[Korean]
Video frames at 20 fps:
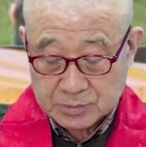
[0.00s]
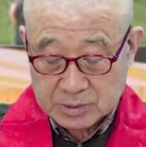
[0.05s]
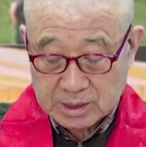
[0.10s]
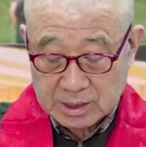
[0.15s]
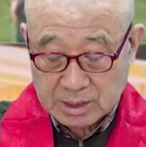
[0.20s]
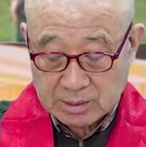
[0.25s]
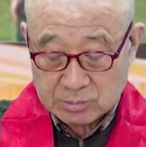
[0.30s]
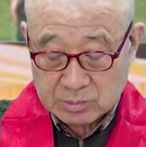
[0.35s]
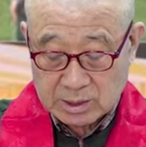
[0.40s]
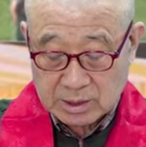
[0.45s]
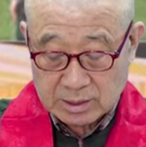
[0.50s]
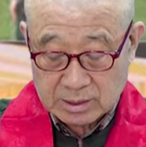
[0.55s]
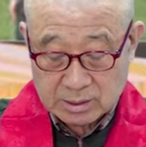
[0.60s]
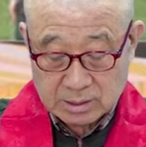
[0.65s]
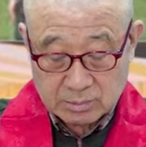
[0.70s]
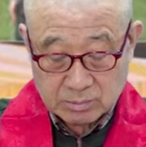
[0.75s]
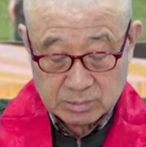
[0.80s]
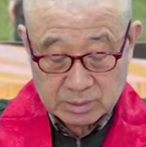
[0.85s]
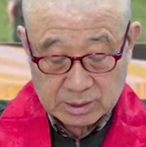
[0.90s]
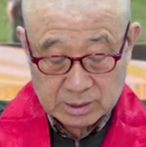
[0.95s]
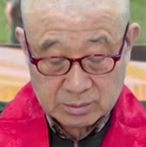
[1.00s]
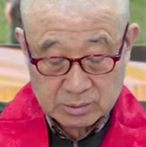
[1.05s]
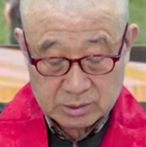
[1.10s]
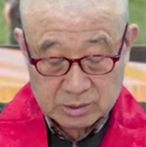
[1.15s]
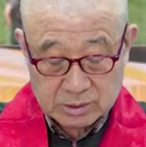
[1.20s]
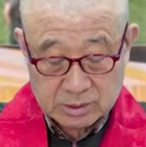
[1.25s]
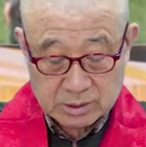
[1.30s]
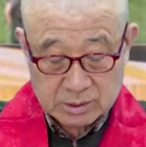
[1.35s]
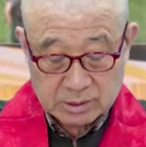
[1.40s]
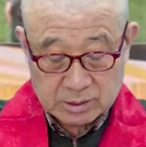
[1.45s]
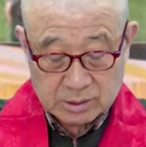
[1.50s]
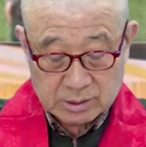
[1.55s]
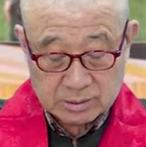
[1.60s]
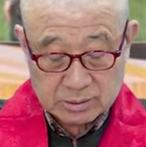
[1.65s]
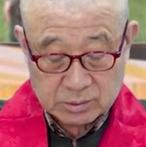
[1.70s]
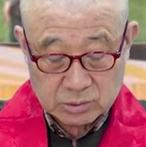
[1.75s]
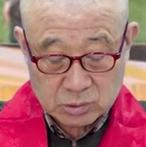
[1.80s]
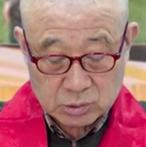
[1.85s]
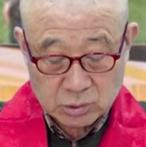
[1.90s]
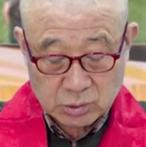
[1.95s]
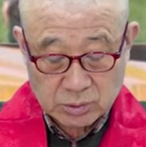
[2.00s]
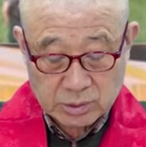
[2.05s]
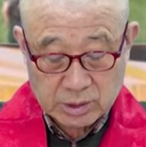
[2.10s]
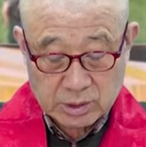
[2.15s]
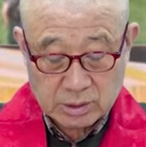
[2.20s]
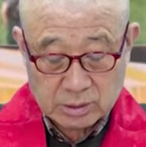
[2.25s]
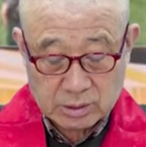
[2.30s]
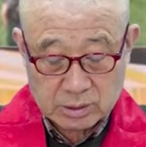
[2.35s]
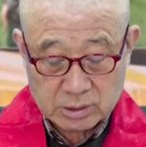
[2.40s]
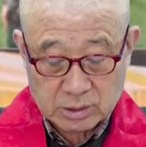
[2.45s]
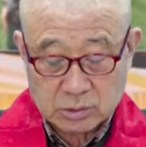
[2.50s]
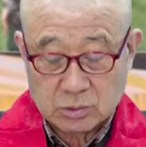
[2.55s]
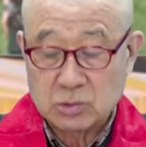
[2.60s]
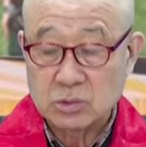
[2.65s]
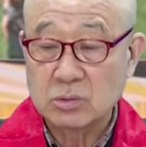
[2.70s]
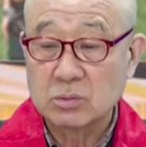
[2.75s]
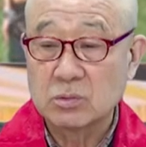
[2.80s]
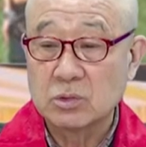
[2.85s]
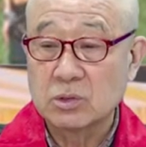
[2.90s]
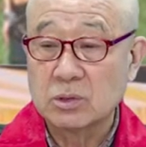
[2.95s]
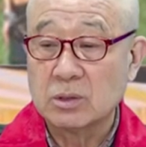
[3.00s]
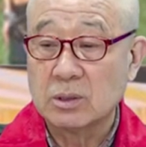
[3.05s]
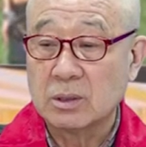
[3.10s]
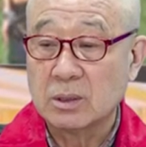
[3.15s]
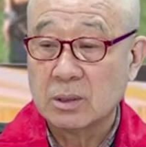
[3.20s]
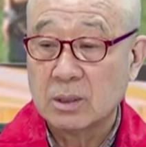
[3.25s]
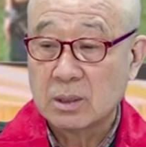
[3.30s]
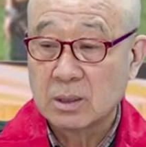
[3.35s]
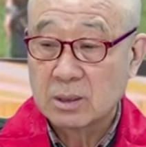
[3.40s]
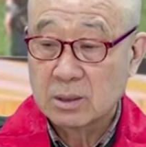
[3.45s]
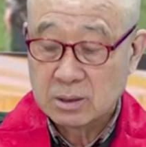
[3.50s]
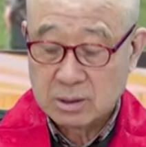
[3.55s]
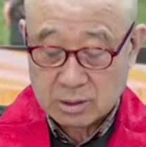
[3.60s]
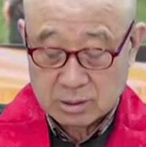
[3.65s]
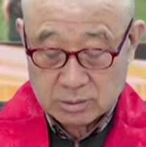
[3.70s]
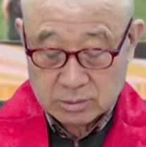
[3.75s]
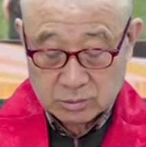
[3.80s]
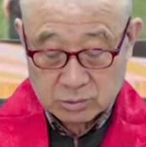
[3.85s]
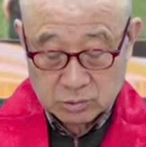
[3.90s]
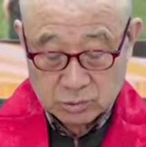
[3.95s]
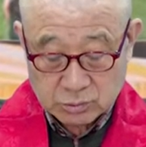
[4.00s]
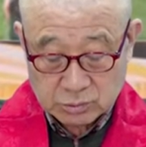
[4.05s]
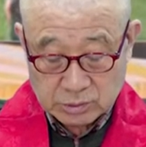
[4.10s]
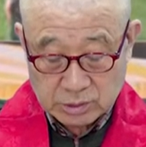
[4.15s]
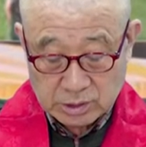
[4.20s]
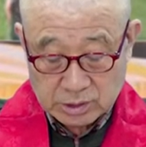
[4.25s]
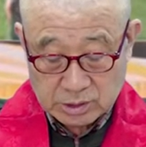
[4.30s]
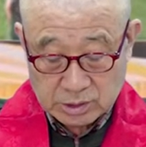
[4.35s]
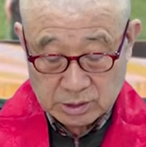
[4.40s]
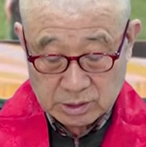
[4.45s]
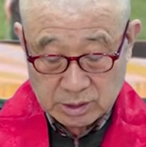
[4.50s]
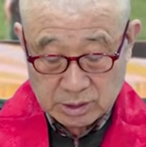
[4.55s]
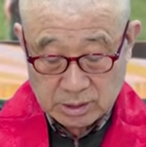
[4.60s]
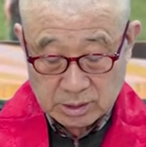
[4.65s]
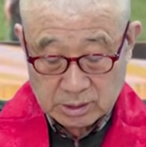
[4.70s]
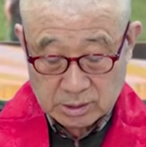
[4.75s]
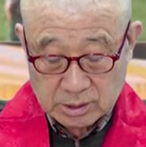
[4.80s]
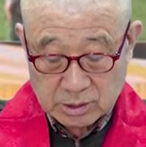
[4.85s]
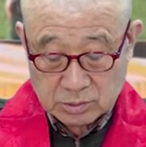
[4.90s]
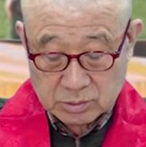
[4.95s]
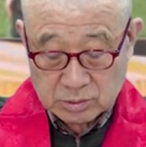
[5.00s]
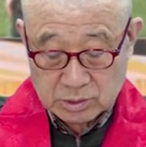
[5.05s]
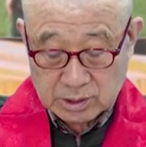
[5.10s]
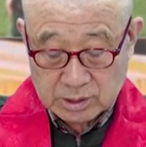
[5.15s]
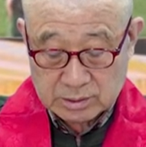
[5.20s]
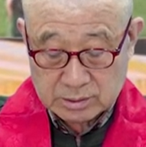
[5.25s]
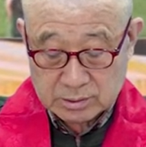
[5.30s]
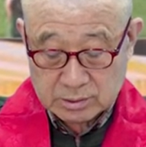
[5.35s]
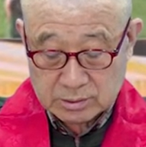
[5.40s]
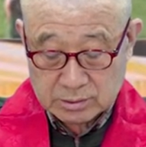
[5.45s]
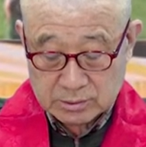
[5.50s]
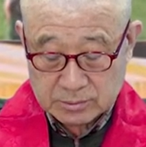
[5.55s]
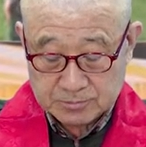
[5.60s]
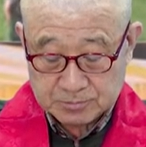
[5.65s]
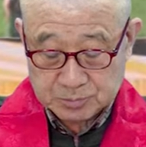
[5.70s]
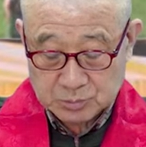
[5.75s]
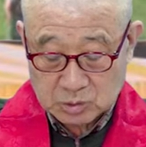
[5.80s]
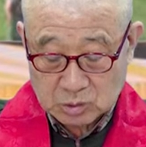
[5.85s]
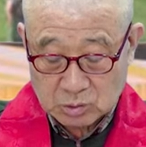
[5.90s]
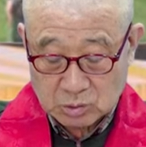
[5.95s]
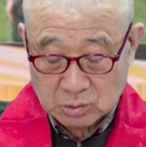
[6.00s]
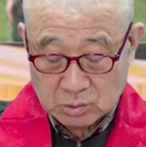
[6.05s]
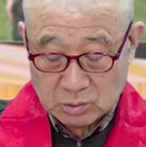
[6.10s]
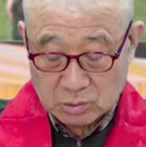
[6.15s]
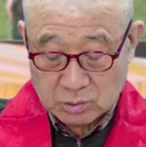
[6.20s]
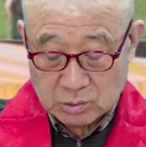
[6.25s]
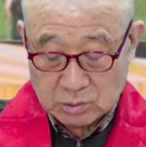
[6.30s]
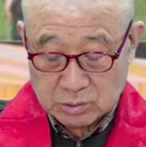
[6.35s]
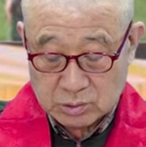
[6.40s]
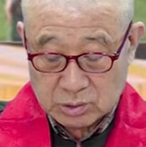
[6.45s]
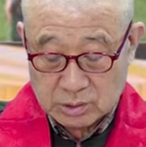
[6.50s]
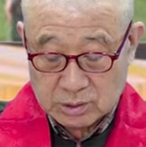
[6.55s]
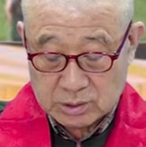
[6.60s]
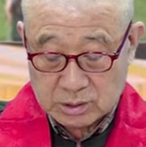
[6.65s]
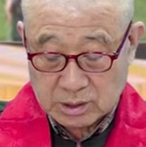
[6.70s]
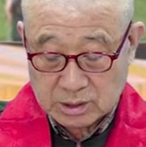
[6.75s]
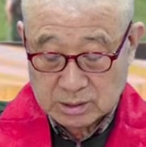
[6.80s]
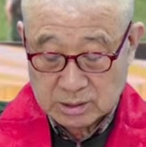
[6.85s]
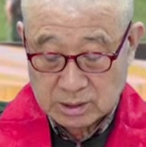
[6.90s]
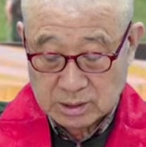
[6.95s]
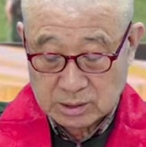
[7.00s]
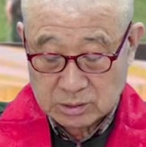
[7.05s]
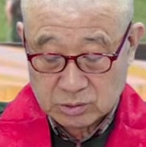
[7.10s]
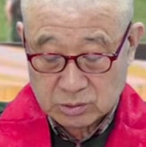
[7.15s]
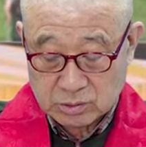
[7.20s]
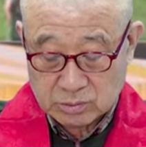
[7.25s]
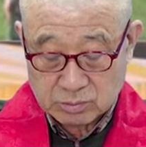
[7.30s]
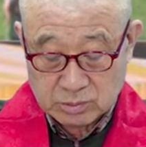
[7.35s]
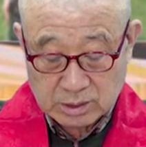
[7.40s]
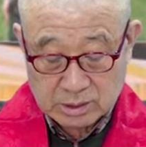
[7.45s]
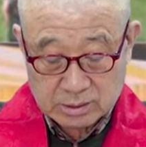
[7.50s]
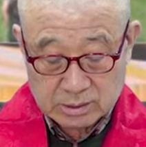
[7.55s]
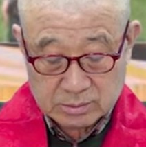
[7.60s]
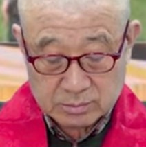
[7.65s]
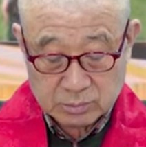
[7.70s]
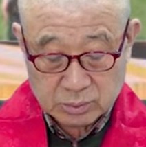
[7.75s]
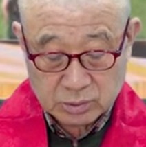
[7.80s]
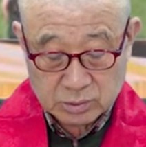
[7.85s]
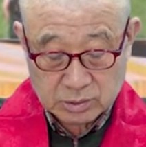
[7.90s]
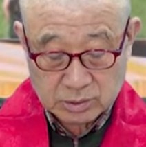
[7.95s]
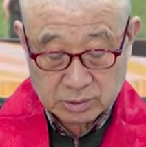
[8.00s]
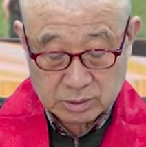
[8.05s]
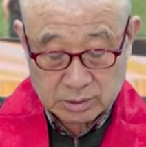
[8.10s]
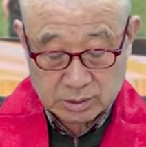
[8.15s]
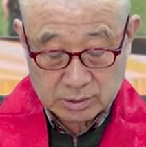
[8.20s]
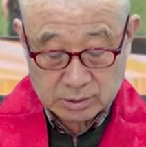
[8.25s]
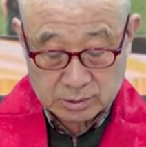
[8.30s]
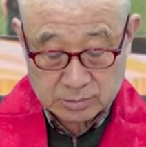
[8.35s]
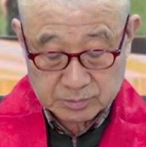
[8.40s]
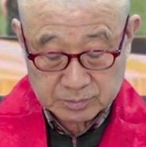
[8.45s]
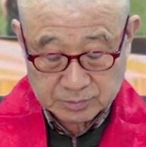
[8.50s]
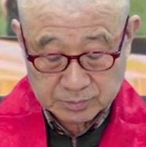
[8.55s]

감탄을 연발하면서 이런 초대형 건축물을 중세시대에 세웠다는 것을 도저히 상상할 수 없다는 표정들이었습니다.